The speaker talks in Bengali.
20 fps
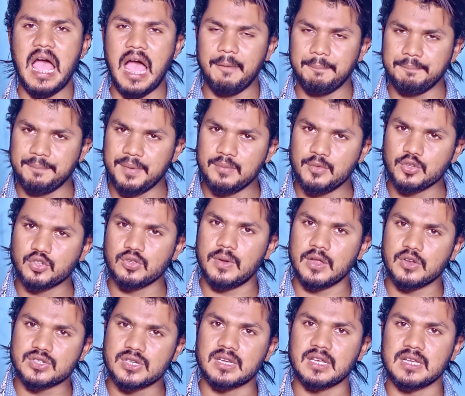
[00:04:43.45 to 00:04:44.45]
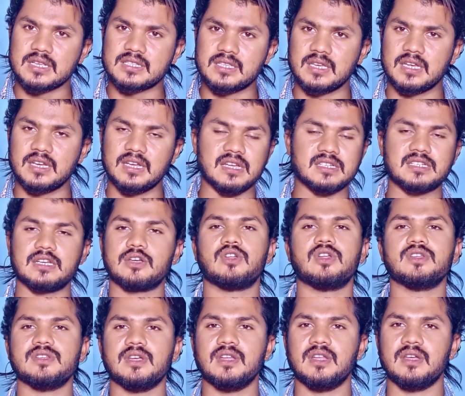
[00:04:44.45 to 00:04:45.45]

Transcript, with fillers: আপনার মতো মানুষের কাছ থেকে এটা আশা করা যায়